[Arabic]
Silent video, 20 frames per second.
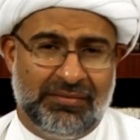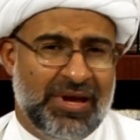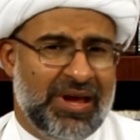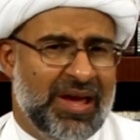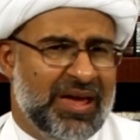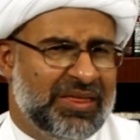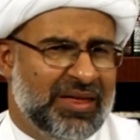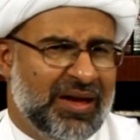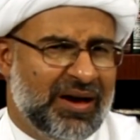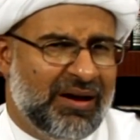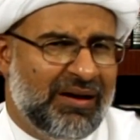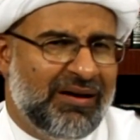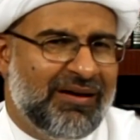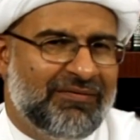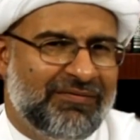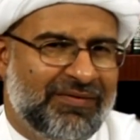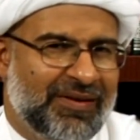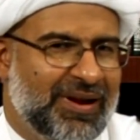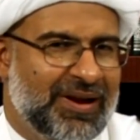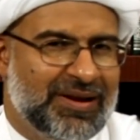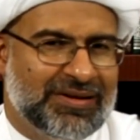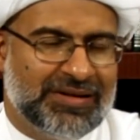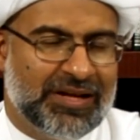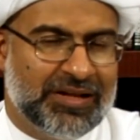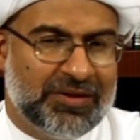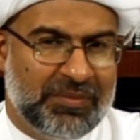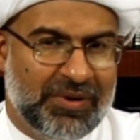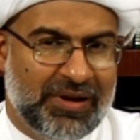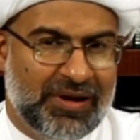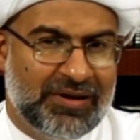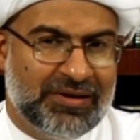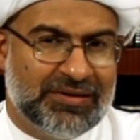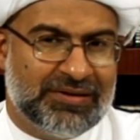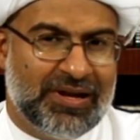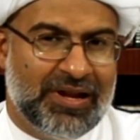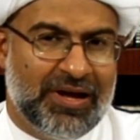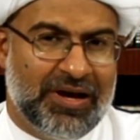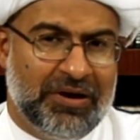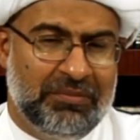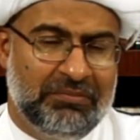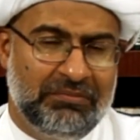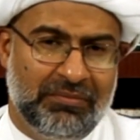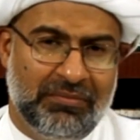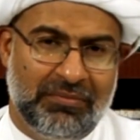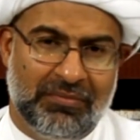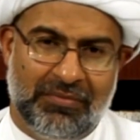هي ثقافه ليست من الاسلام